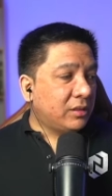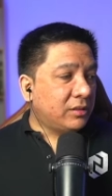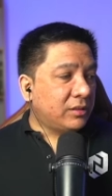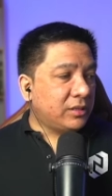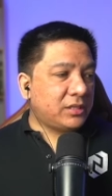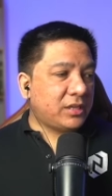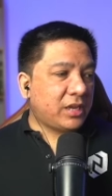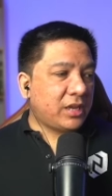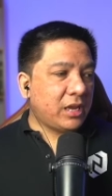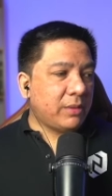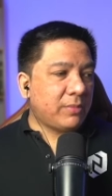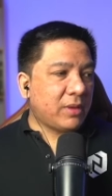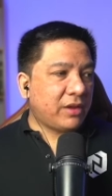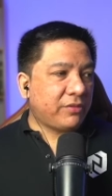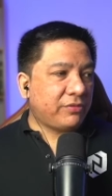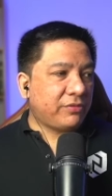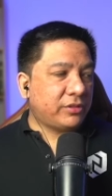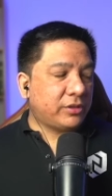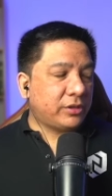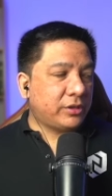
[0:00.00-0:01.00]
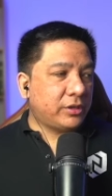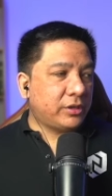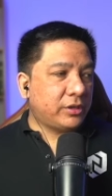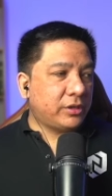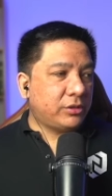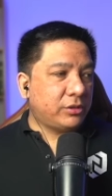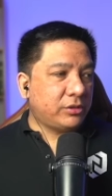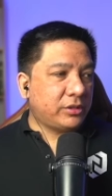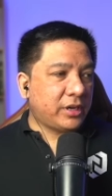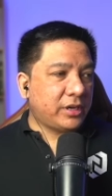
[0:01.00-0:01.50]
This came after
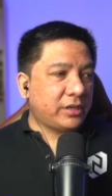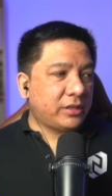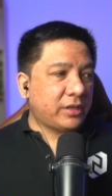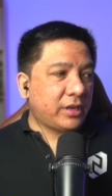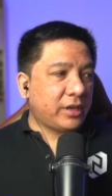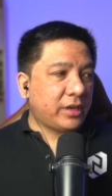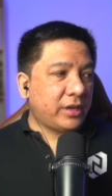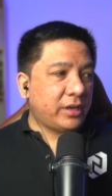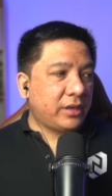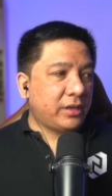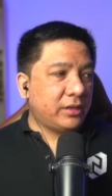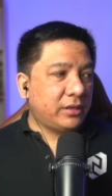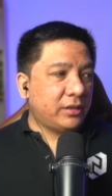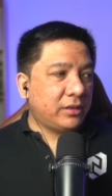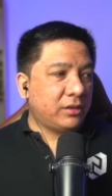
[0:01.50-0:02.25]
Duterte